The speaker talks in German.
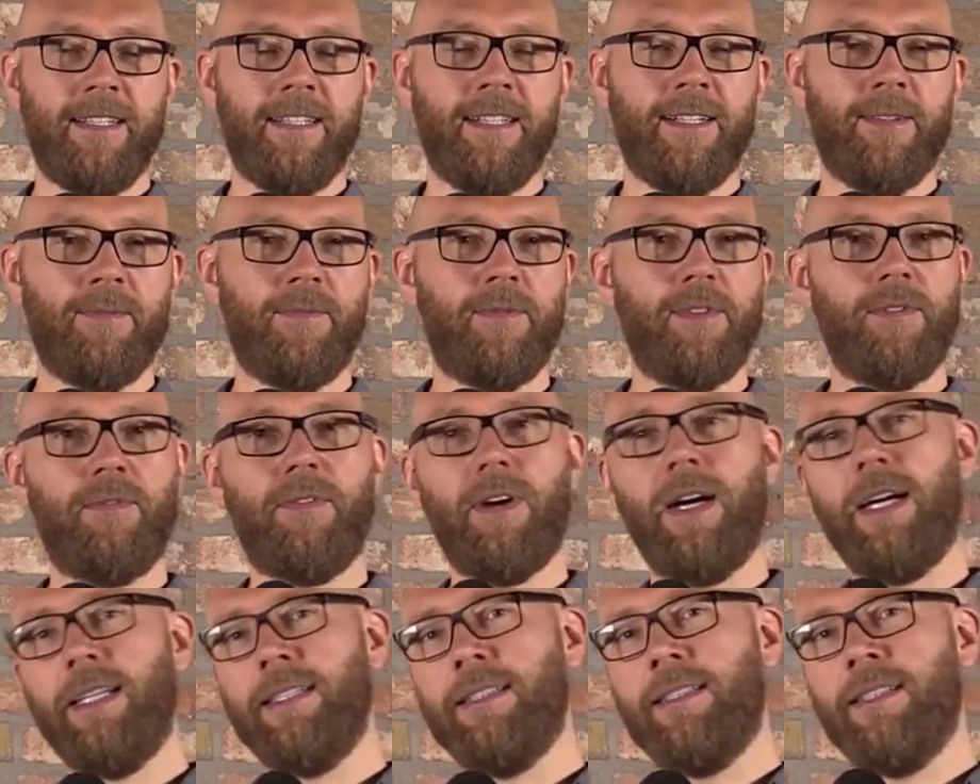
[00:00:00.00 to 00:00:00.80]
Ähm, wir
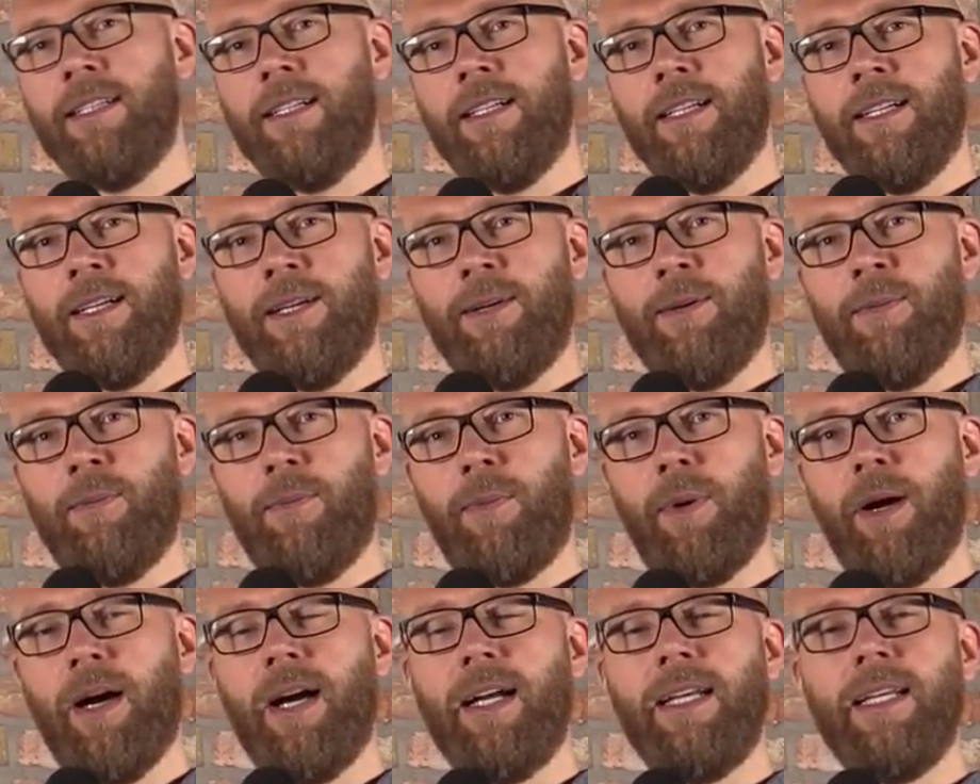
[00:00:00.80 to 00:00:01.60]
waren
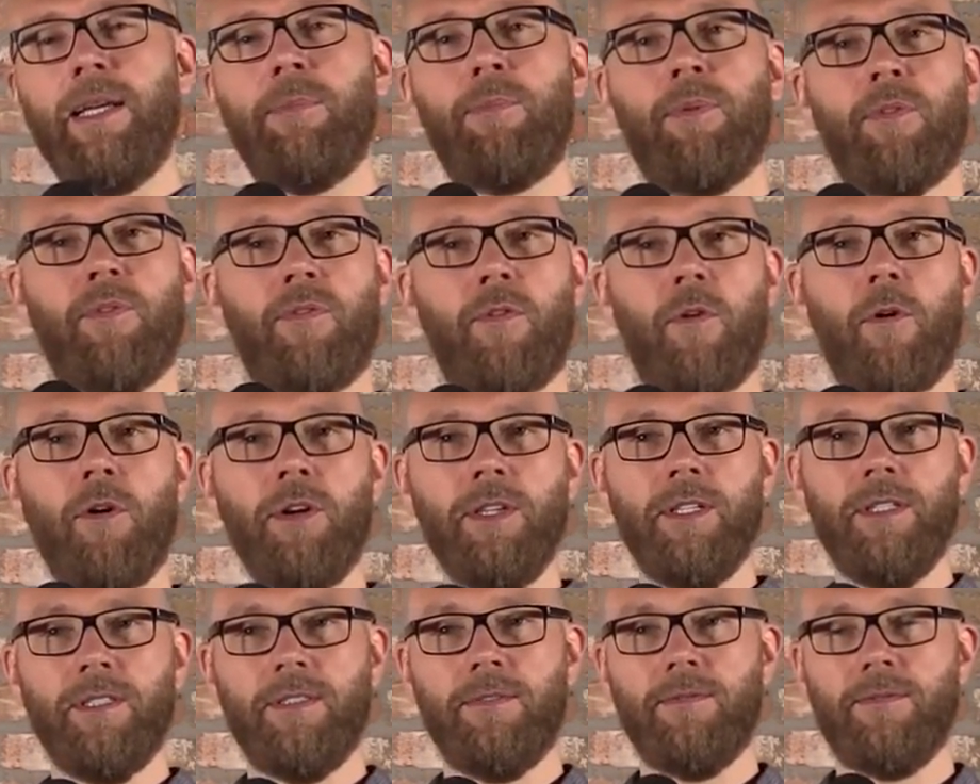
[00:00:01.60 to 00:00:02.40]
bei einer
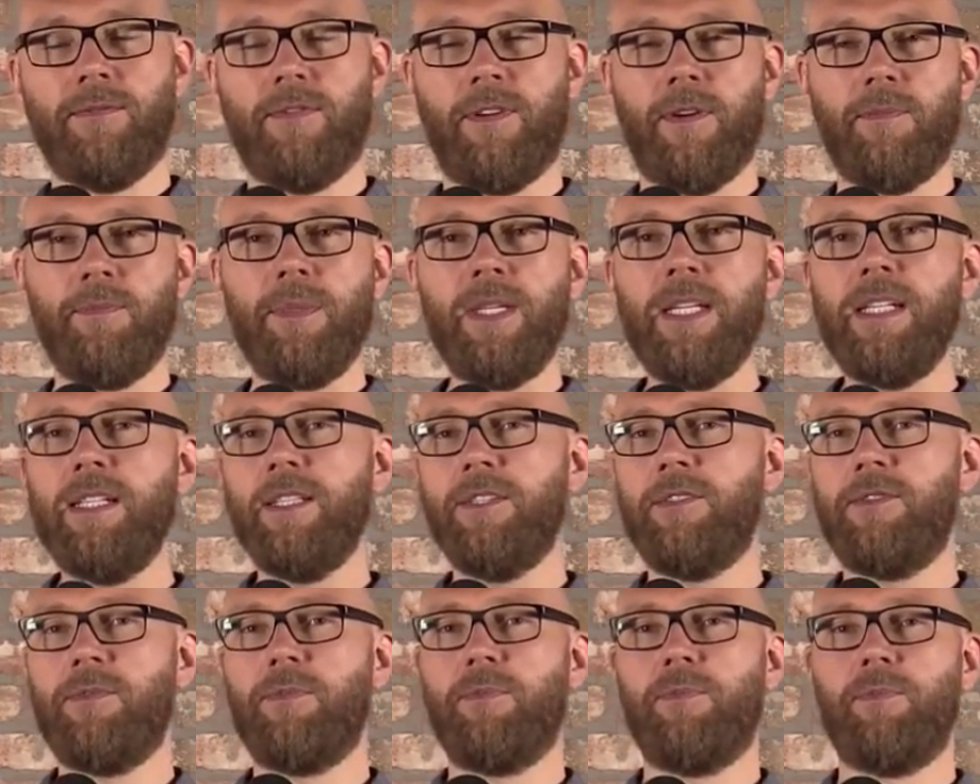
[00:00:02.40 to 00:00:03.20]
befreundeten
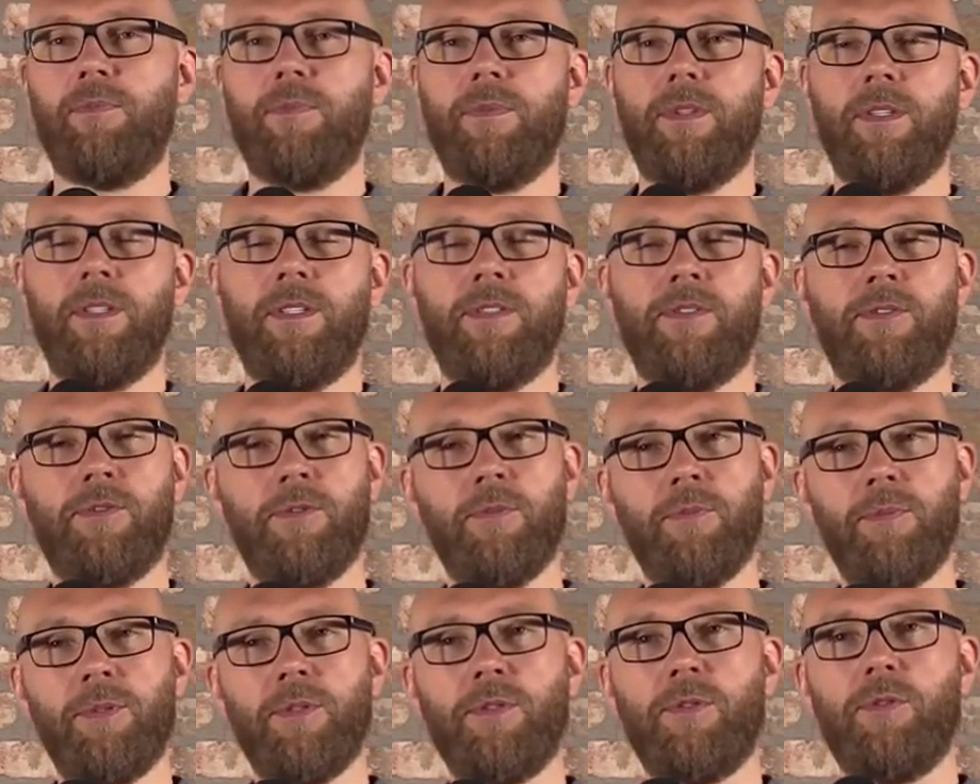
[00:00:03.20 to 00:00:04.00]
Familie äh,
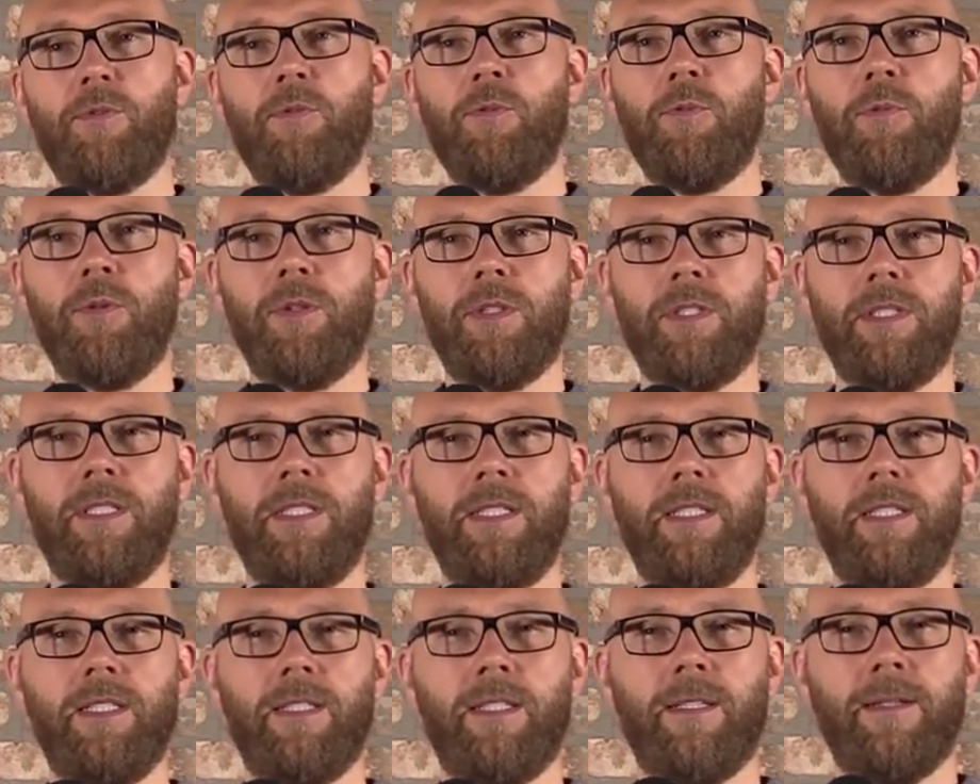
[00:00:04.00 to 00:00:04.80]
zu Besuch,
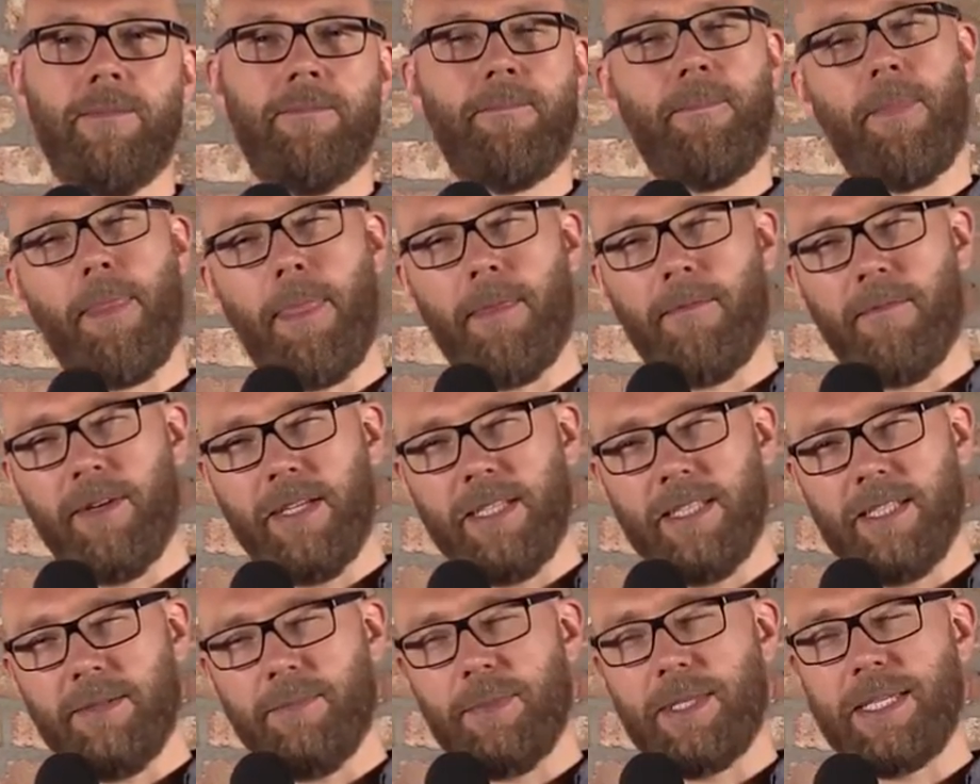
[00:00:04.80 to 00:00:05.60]
die,
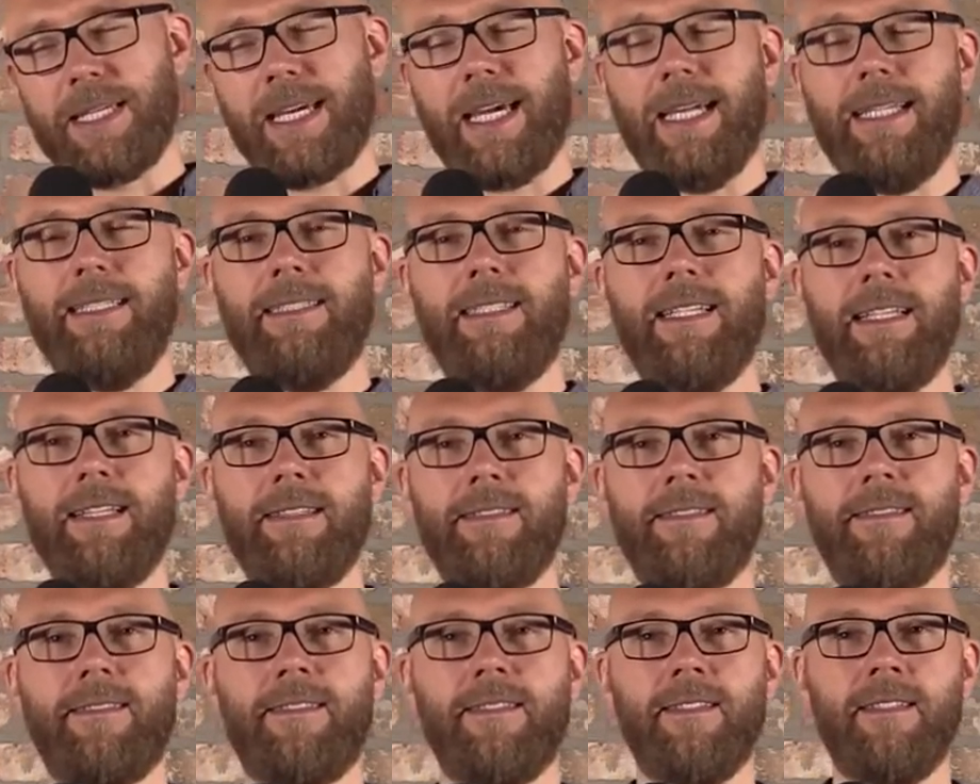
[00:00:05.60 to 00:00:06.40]
wenn ich mich recht
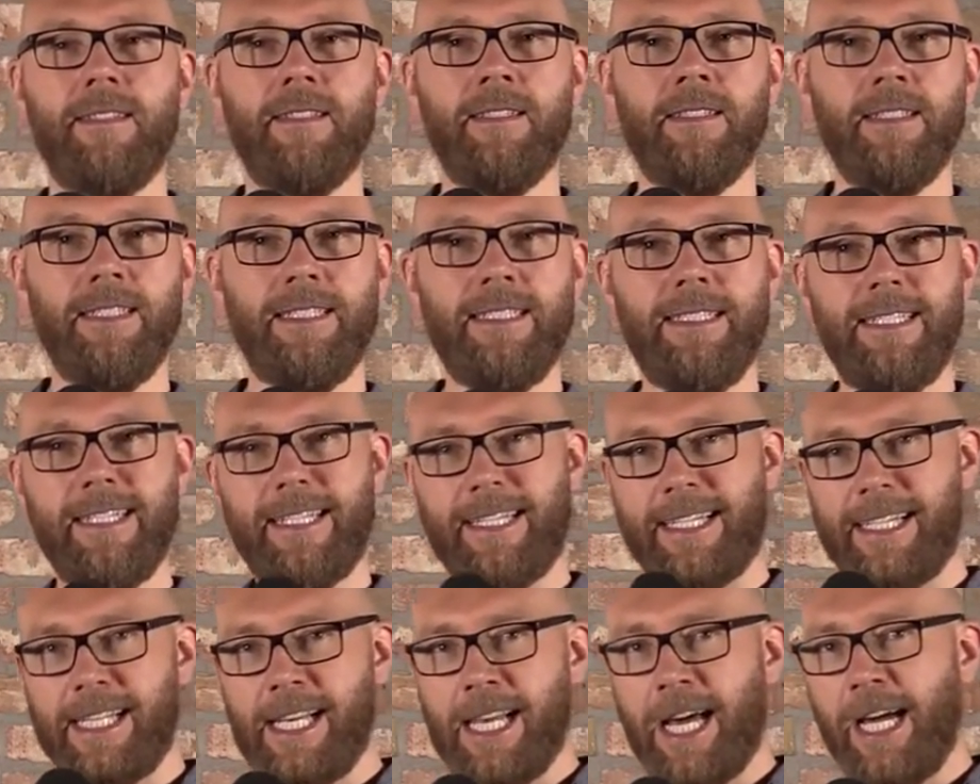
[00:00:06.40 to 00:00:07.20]
entsinne, in
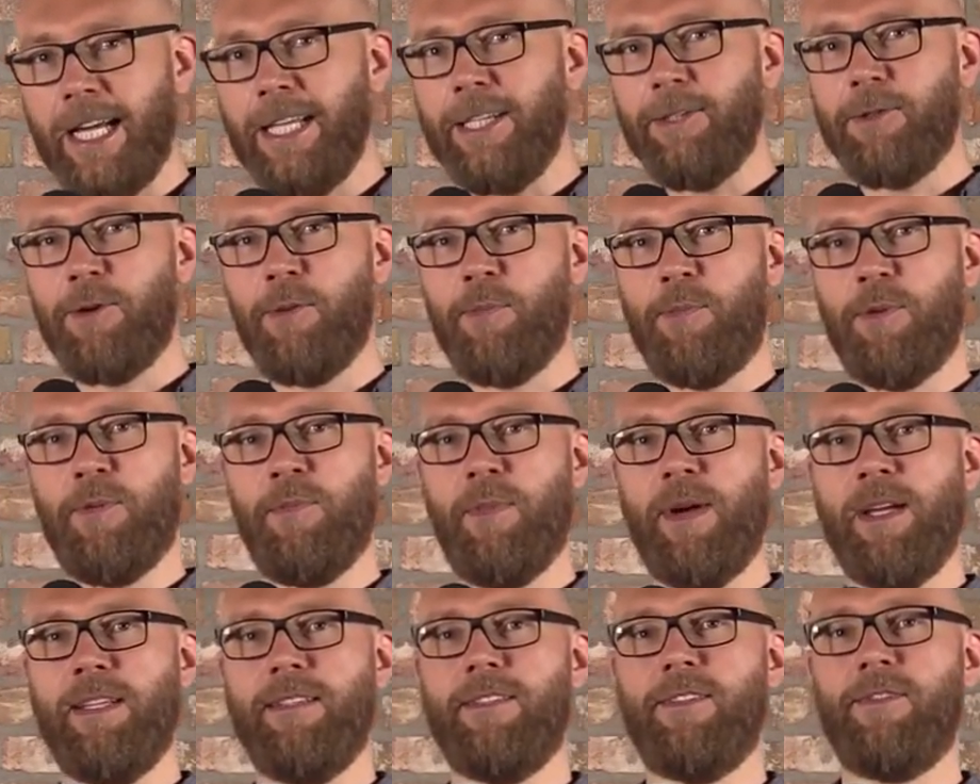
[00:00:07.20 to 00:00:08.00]
die Kleingruppe
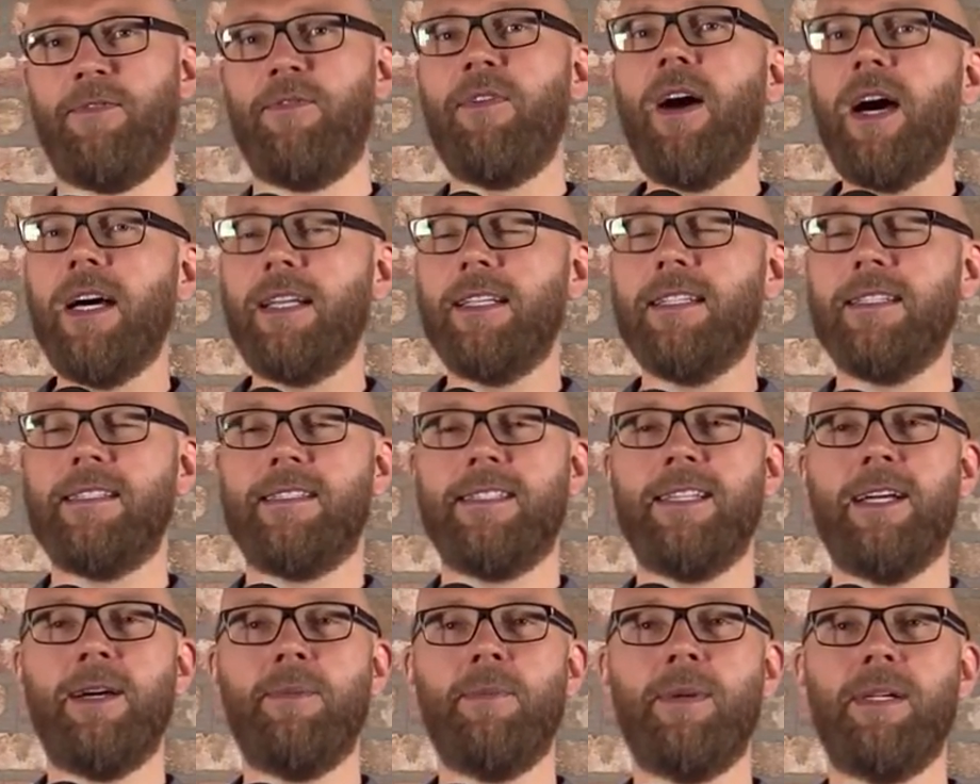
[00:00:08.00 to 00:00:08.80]
meines
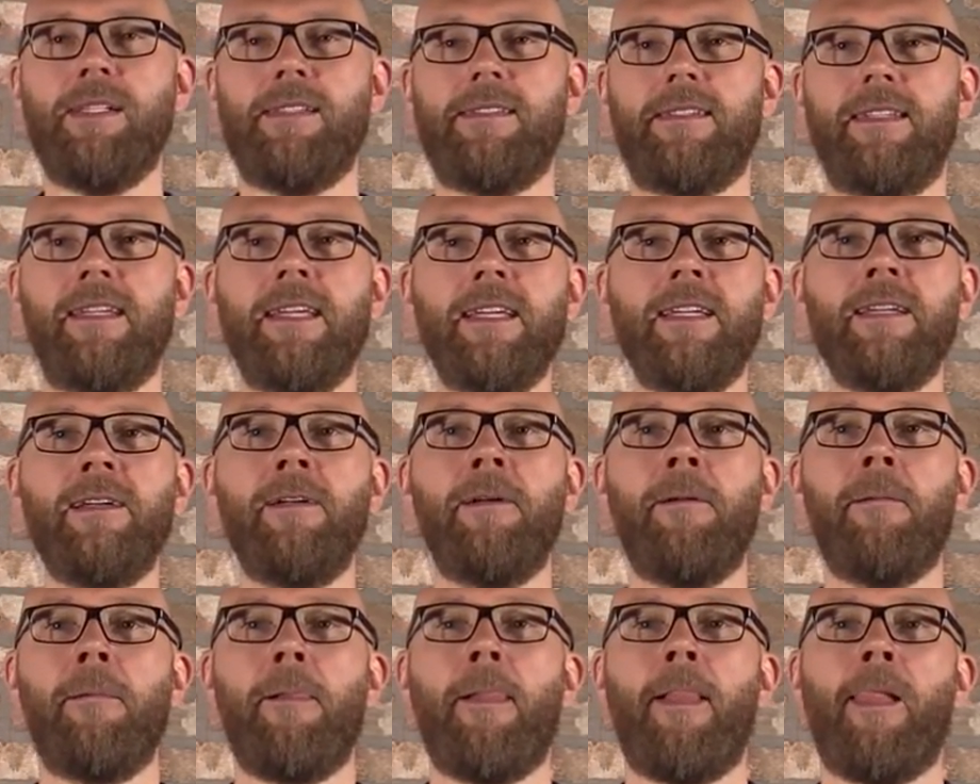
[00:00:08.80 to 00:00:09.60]
Vaters damals ging.